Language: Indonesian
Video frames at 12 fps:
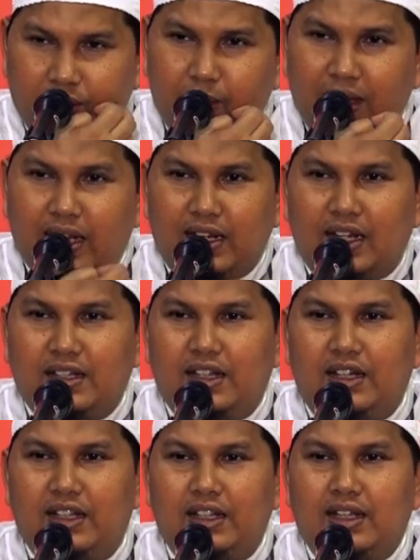Kemana Anda
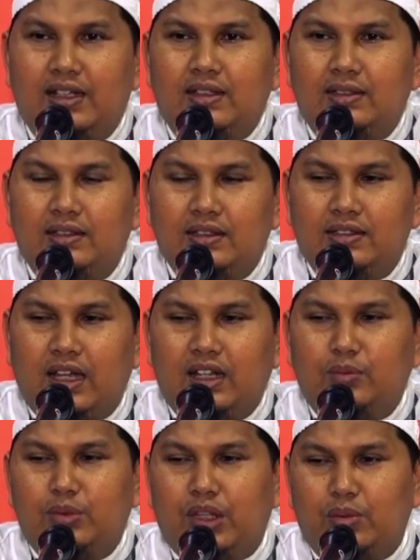jadinya?
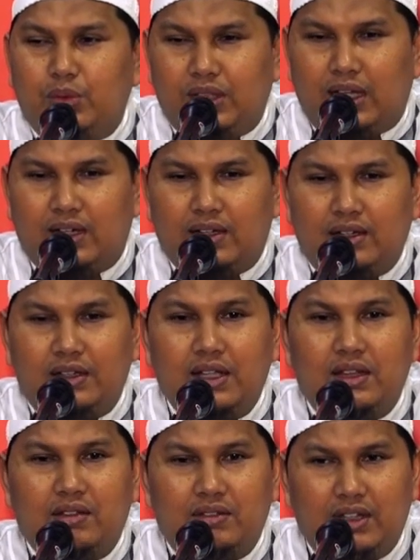Sesat mutar-mutar,
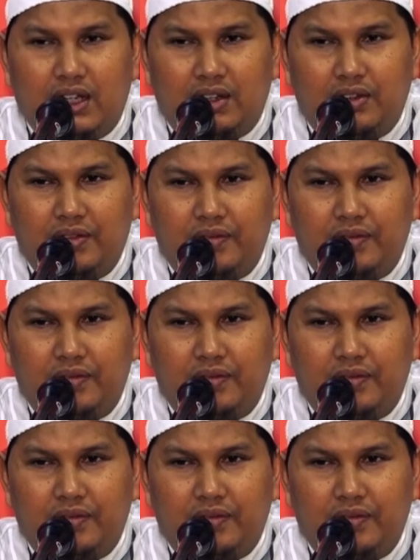ya atau tidak?